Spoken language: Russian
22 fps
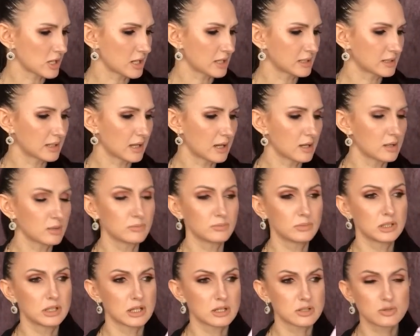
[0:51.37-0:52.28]
Это
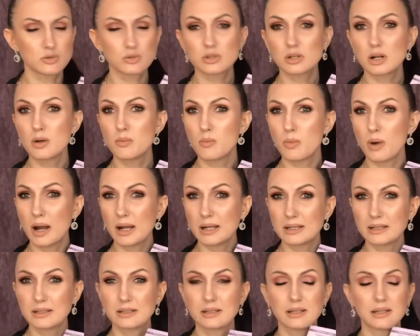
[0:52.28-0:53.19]
миниатюрка
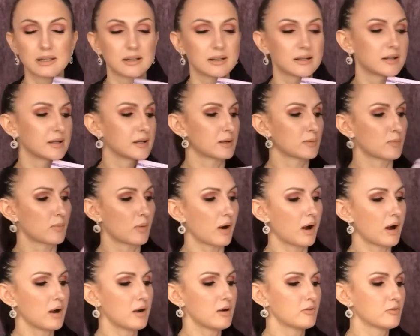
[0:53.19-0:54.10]
«Маленькие
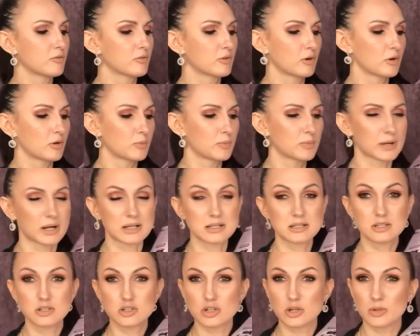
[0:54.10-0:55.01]
крема» в
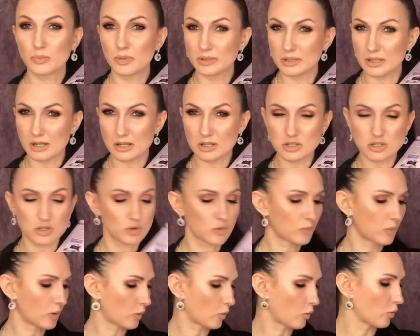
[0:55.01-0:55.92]
праздничной подарочной
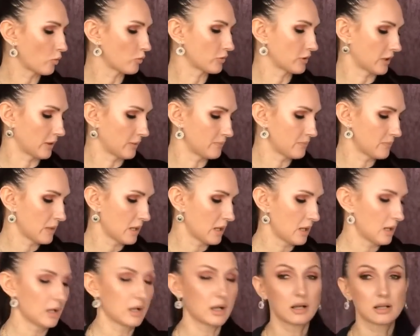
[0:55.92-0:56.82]
упаковке.
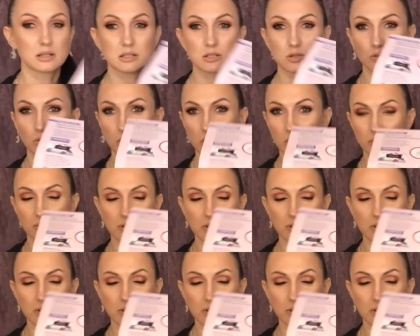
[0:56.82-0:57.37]
А, стоит